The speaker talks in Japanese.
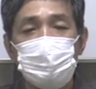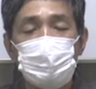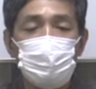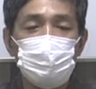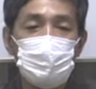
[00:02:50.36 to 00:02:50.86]

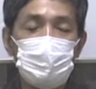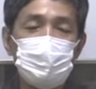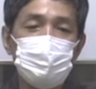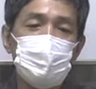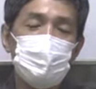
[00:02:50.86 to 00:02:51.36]
でこんな
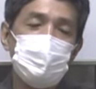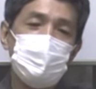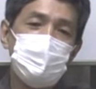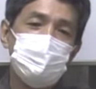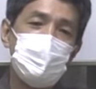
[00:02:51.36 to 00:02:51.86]
中で
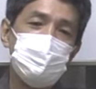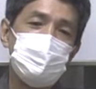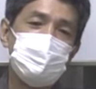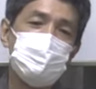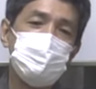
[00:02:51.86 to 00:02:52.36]
まあ
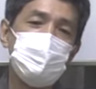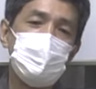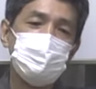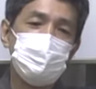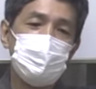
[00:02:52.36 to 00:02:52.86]
3つぐ
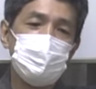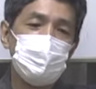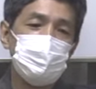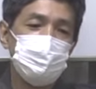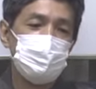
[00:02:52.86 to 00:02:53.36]
らいに分け
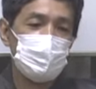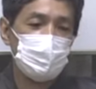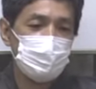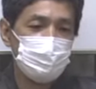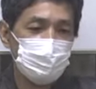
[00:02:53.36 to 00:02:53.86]
られるんでは
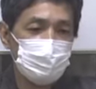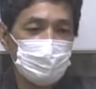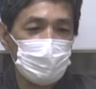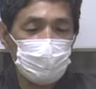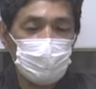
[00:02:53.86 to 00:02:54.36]
ないかと思うんで
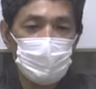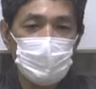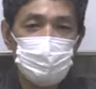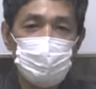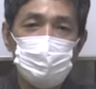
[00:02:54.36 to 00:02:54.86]
すね
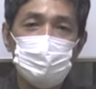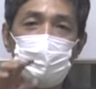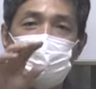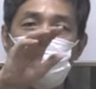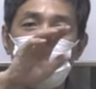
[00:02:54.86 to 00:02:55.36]
1つ目
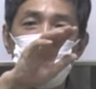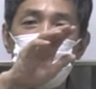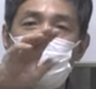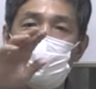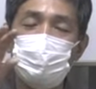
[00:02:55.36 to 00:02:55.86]
はその
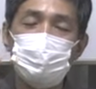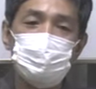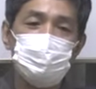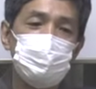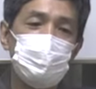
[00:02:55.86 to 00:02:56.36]
孤高の
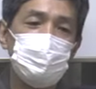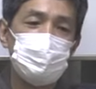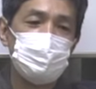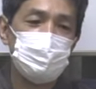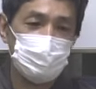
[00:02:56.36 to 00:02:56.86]
宗教
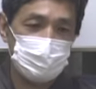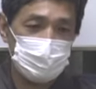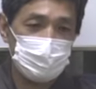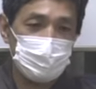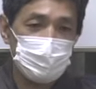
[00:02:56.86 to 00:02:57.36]
的境地、